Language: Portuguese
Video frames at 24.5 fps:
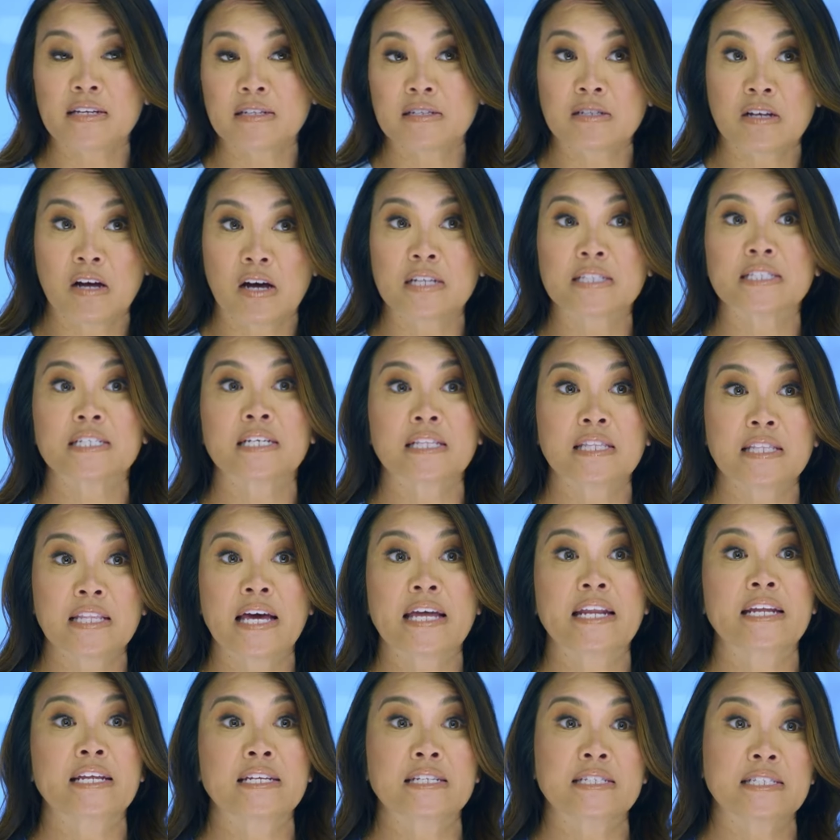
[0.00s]
não deixar
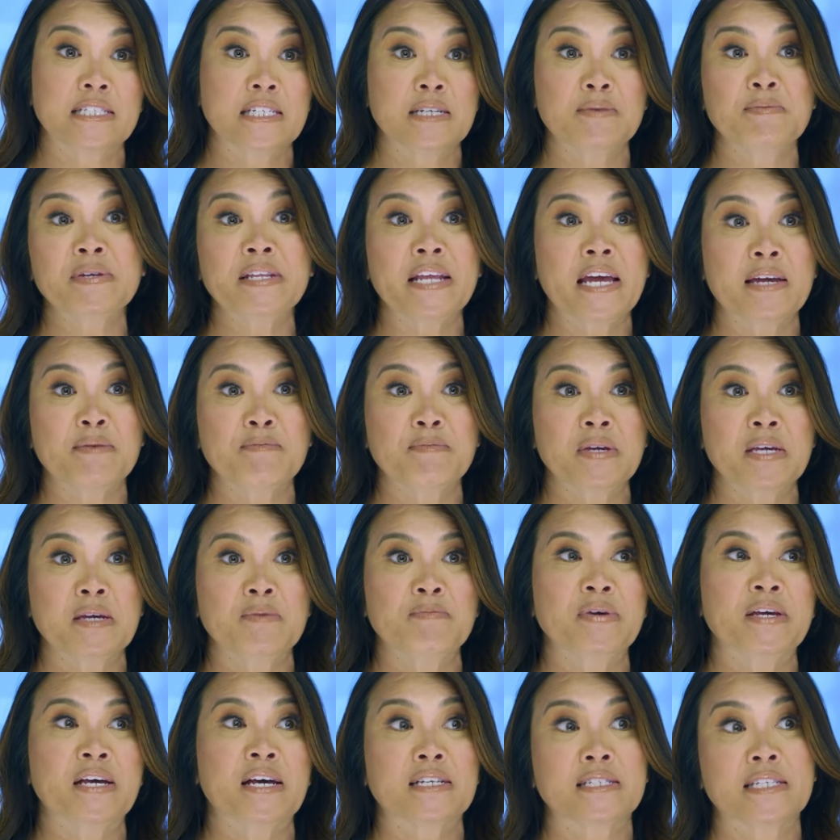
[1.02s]
isso me intimidar, porque eu
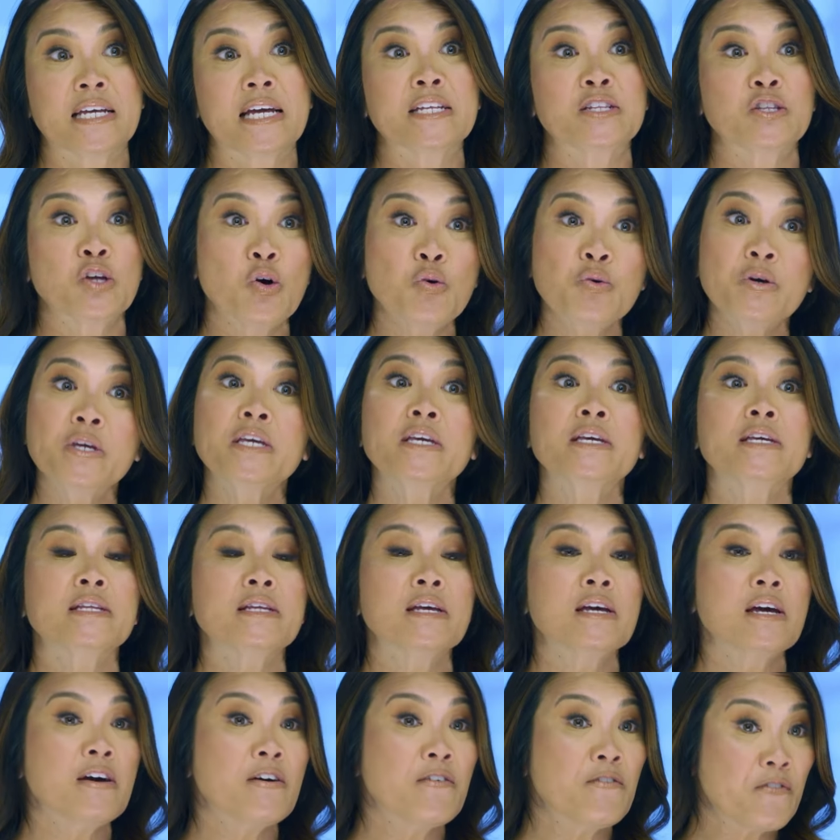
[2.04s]
sei que ele acha que
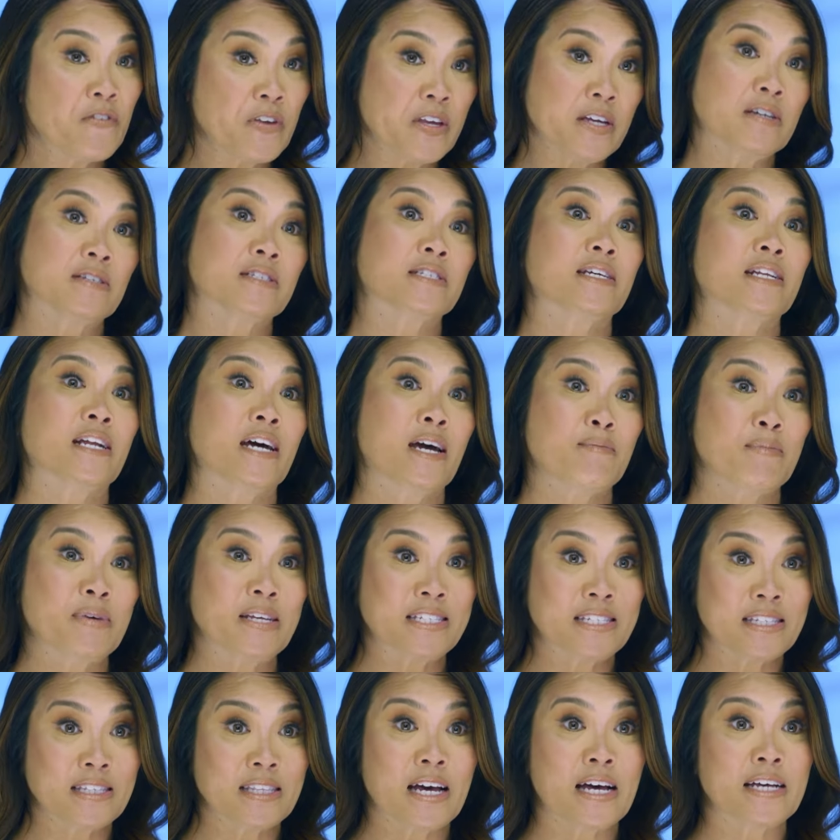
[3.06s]
eu sou a última
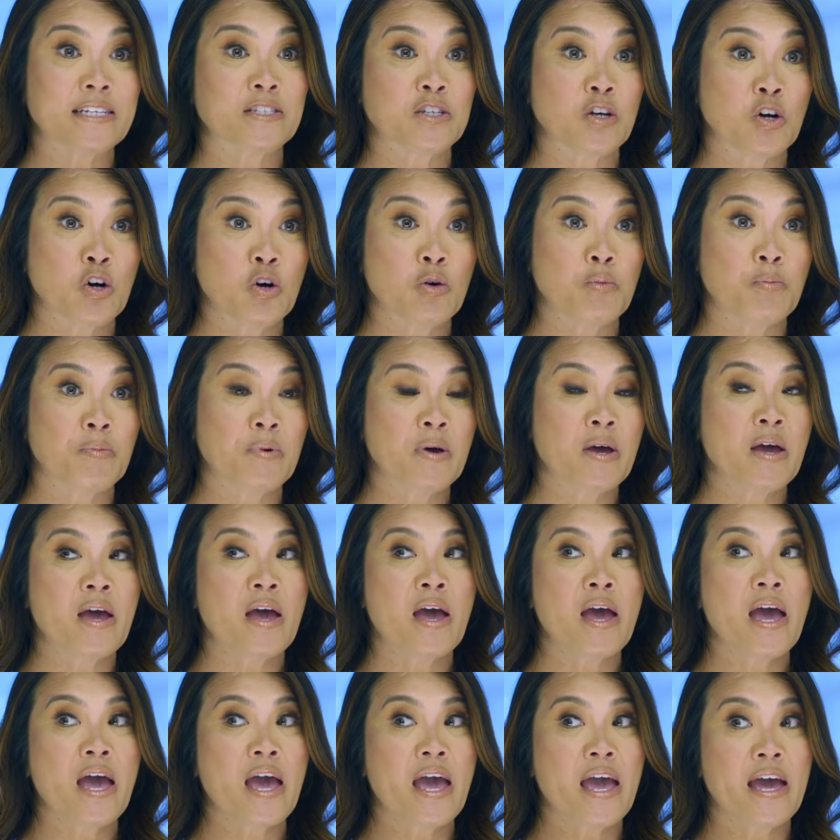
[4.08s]
esperança dele.
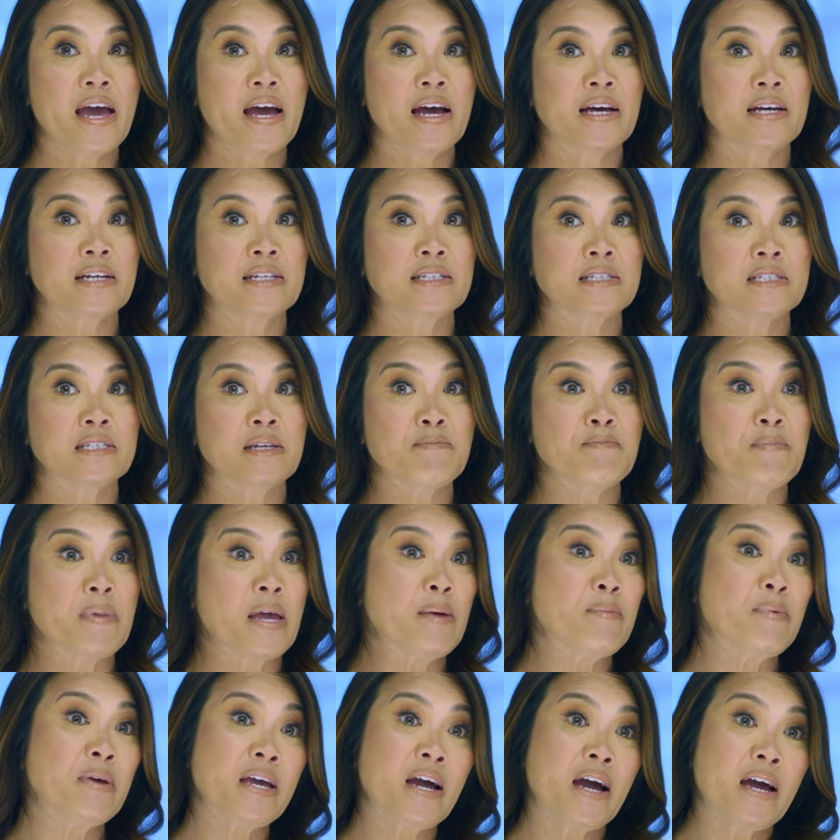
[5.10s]
E
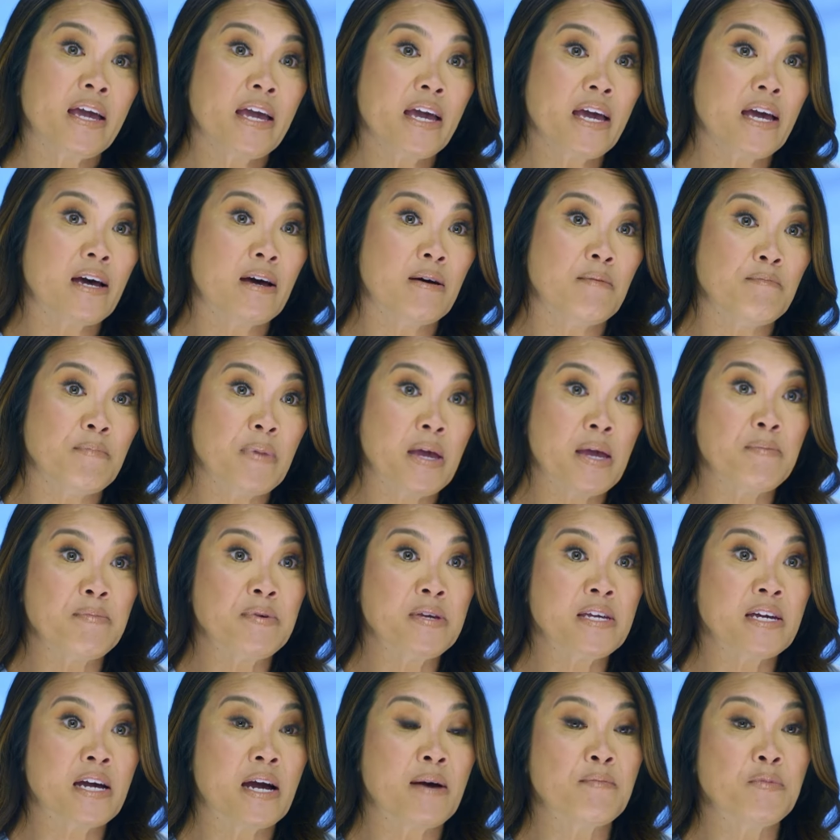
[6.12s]
Talvez eu seja,
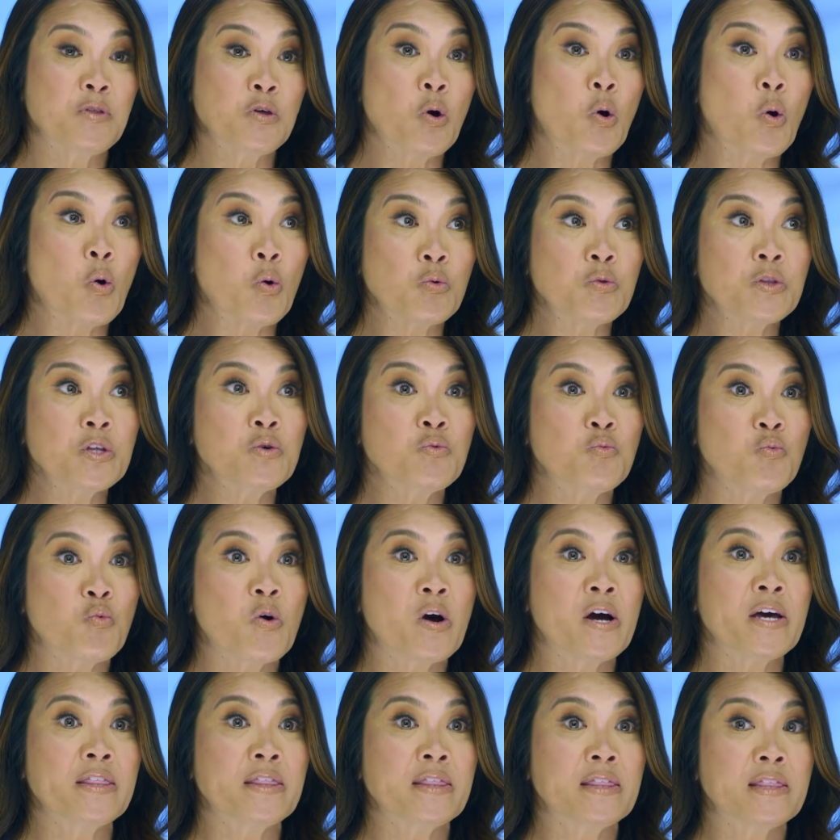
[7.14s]
talvez eu seja a
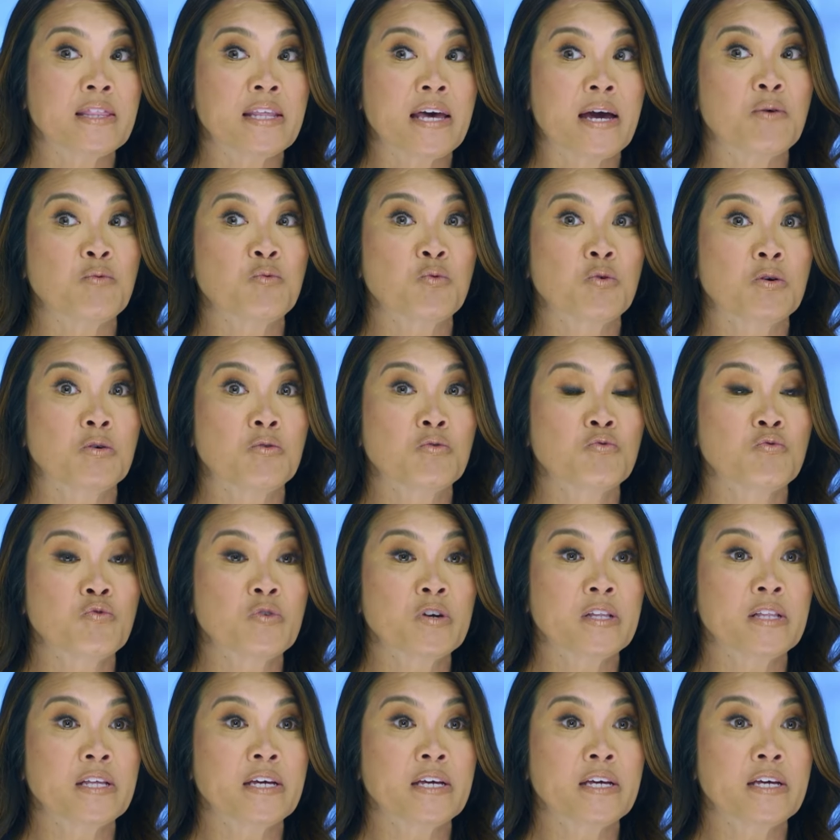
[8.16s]
única que já tentou